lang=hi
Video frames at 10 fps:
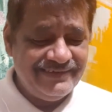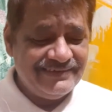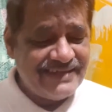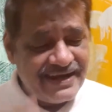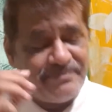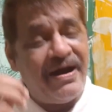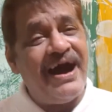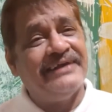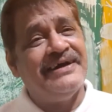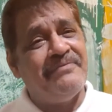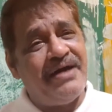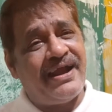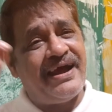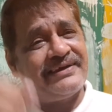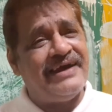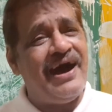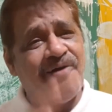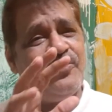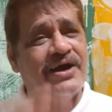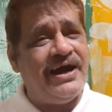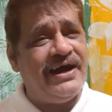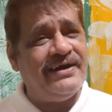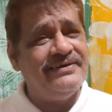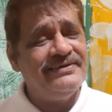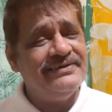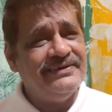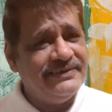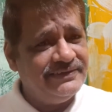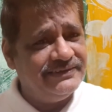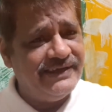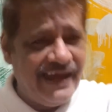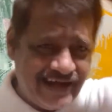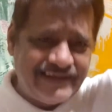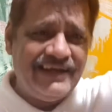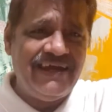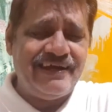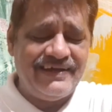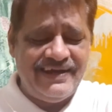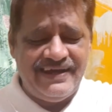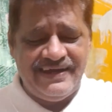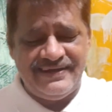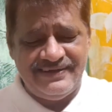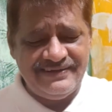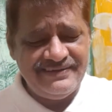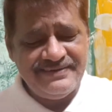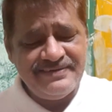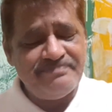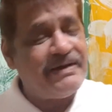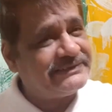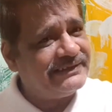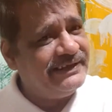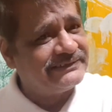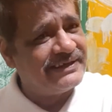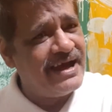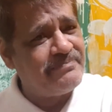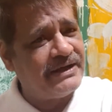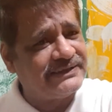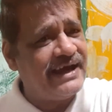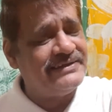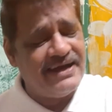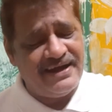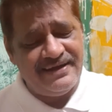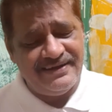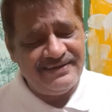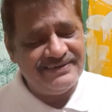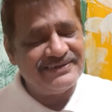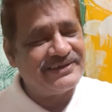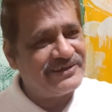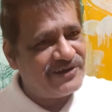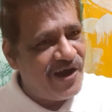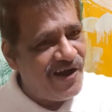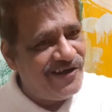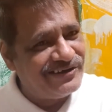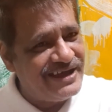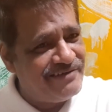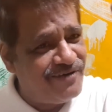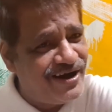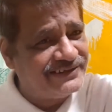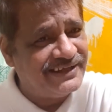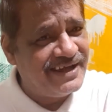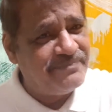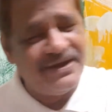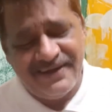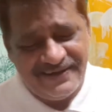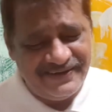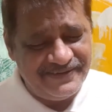तेरे बाद हमारा क्या होगा देख लेंगे बस इतना बता जा कौन है वो अजनबी